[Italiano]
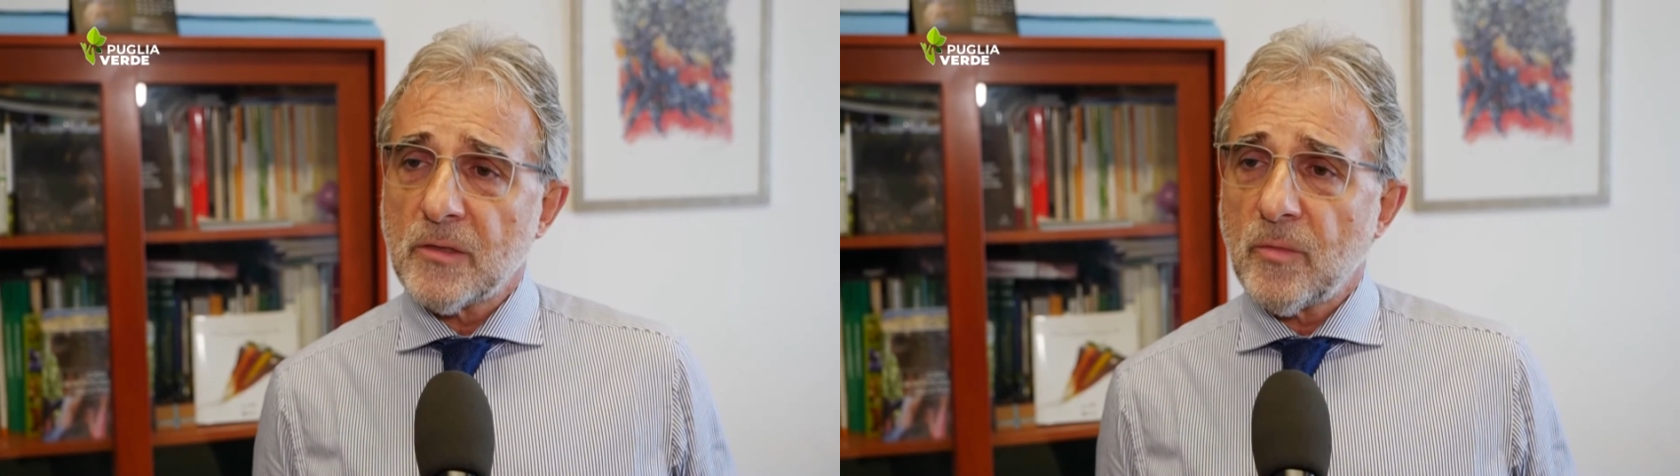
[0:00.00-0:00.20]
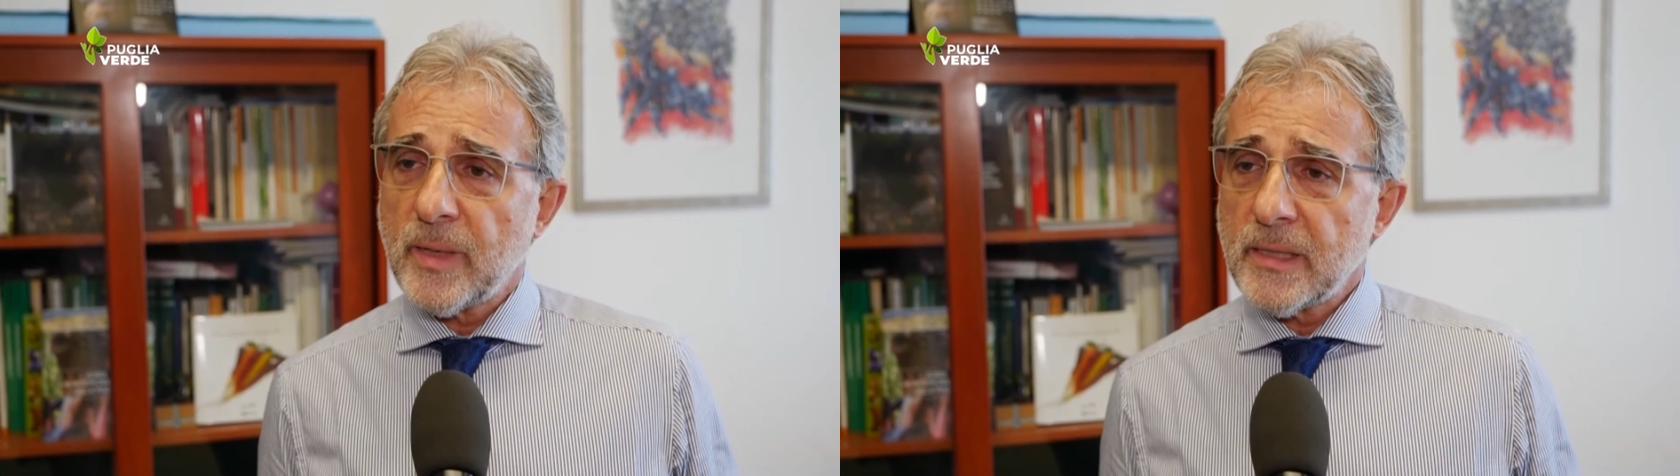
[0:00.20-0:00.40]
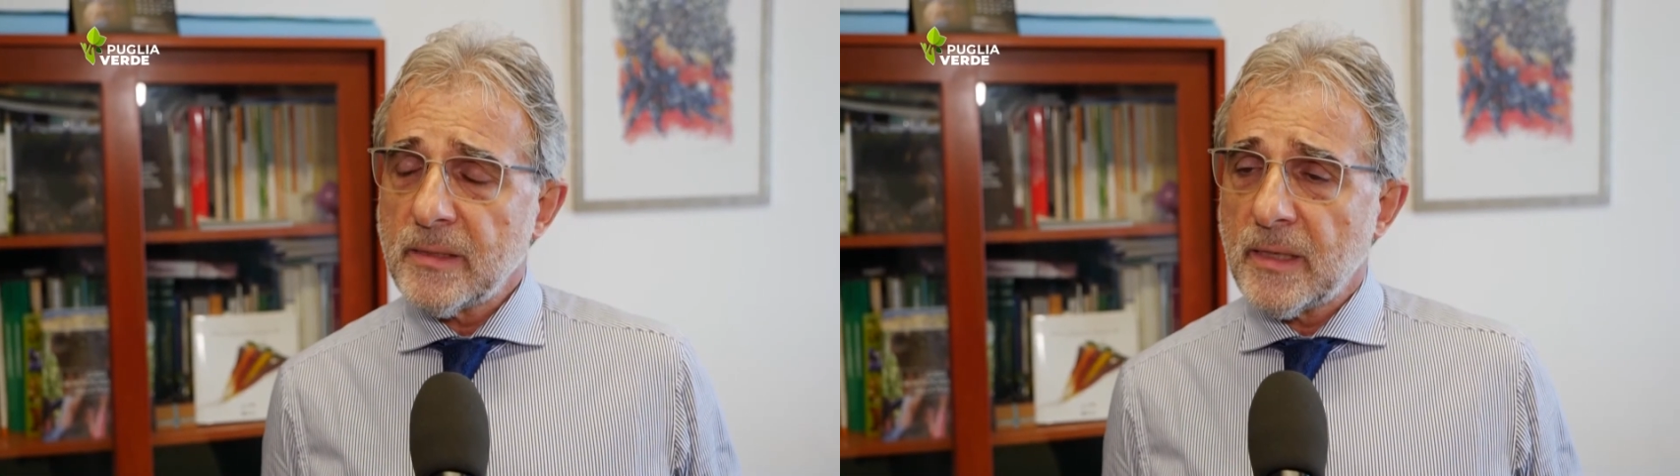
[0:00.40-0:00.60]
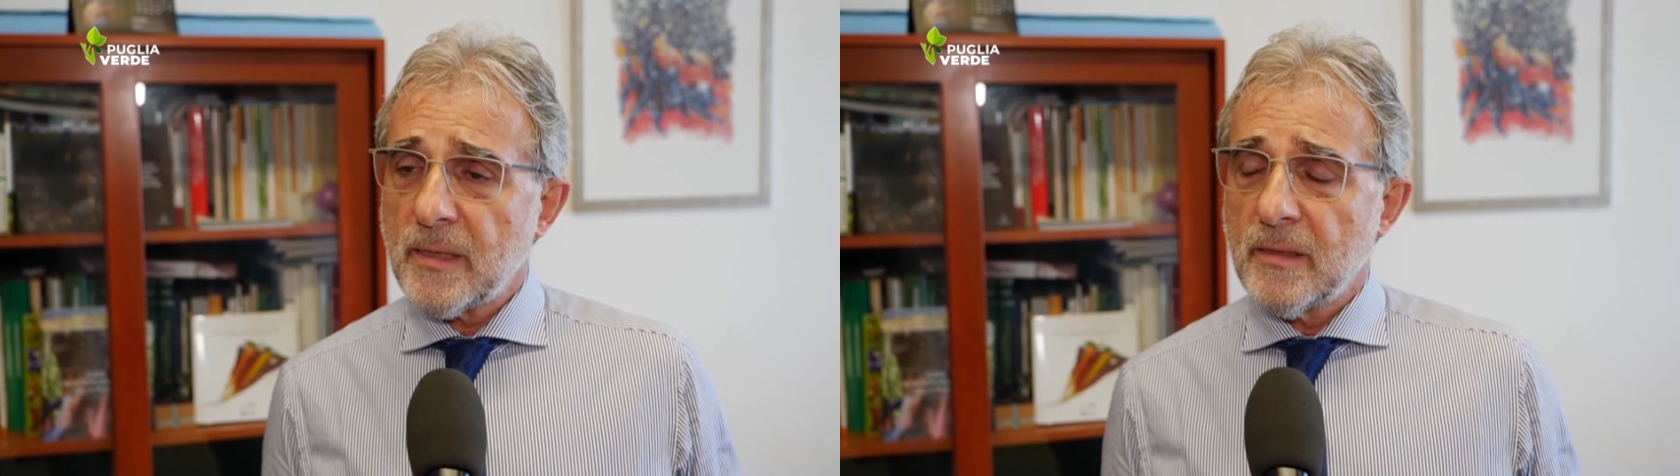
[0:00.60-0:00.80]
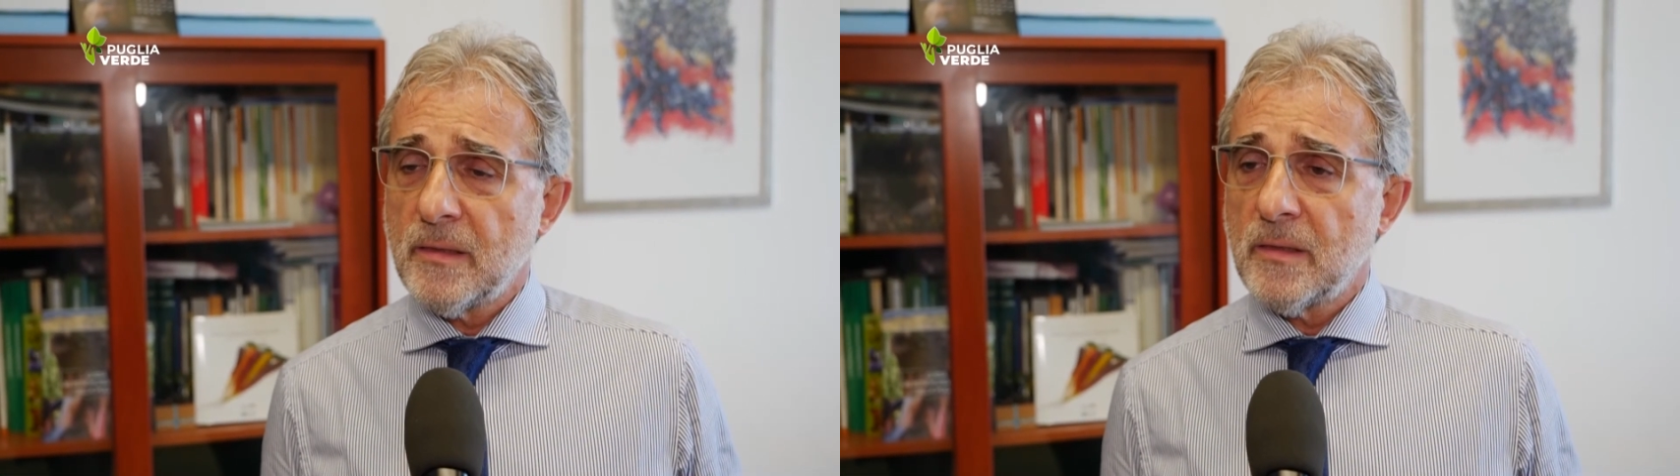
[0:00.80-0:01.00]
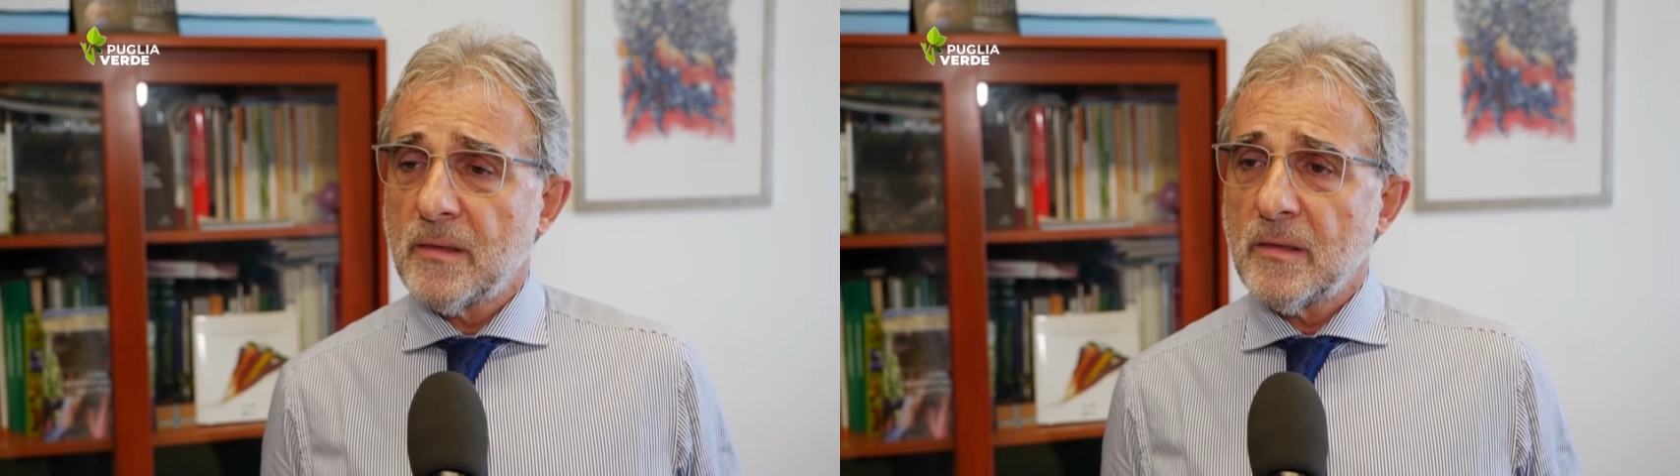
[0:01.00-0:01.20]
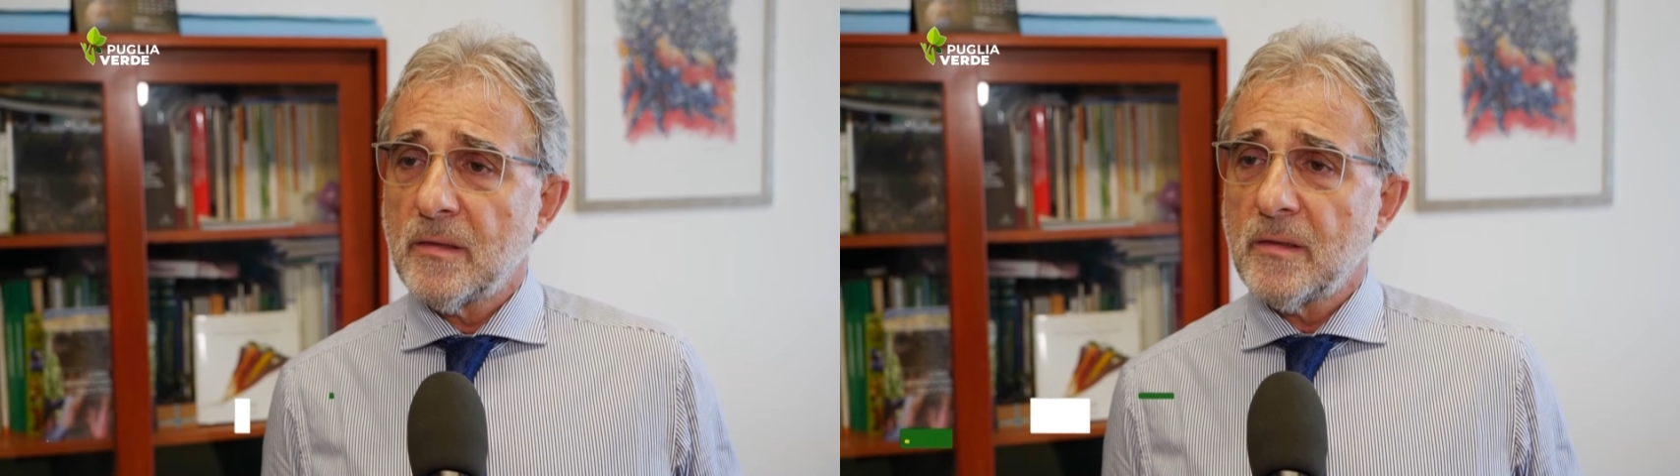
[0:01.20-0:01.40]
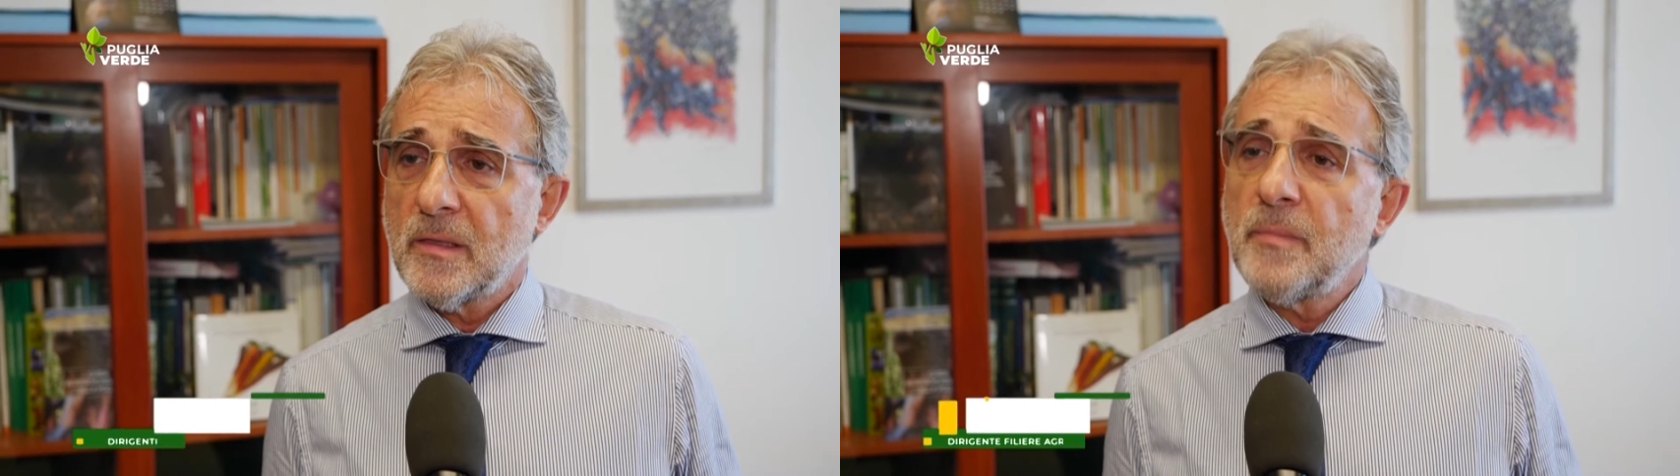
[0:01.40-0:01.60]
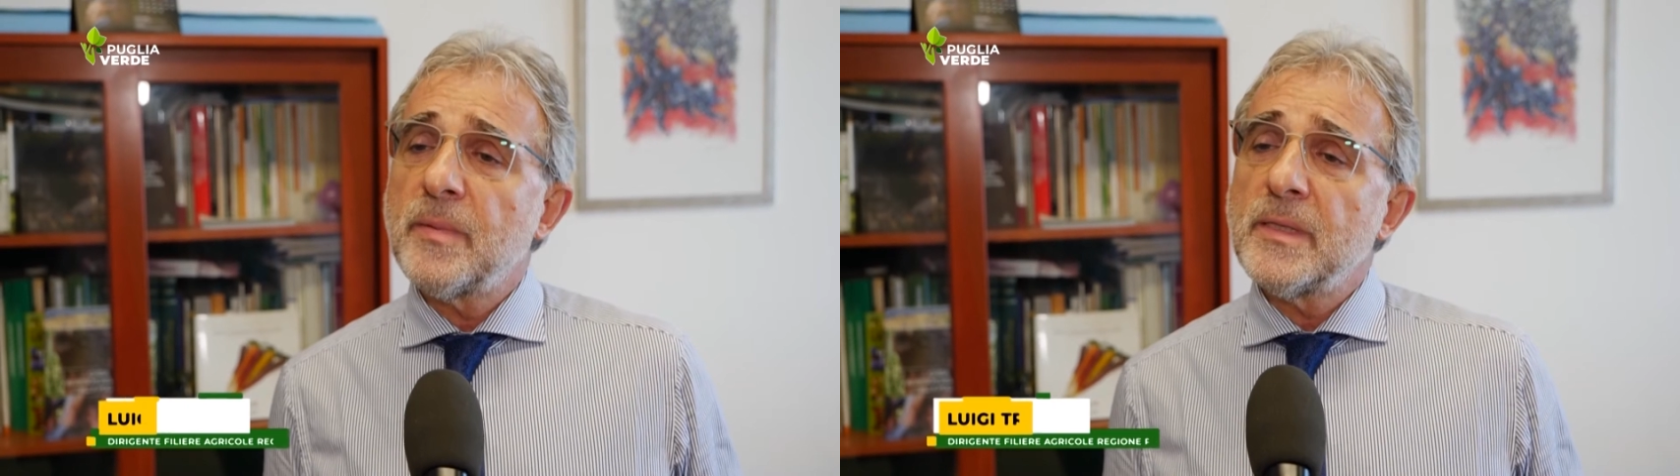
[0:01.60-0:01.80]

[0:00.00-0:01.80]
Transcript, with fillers: domanda eh,